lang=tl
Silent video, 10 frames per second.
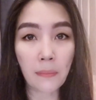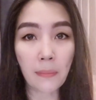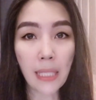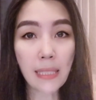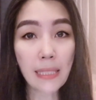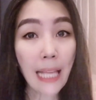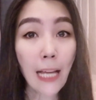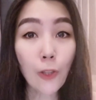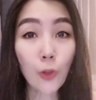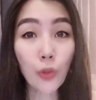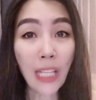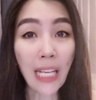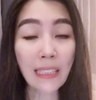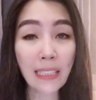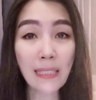Mas lalo
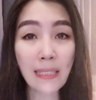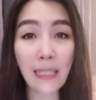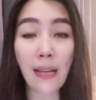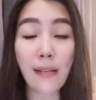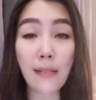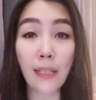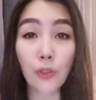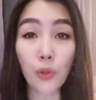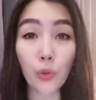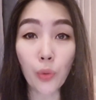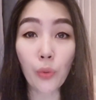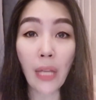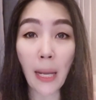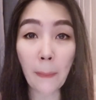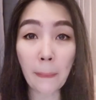natin silang
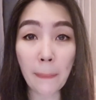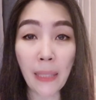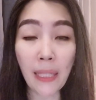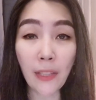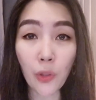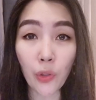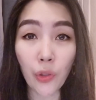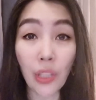naitutulak papalayo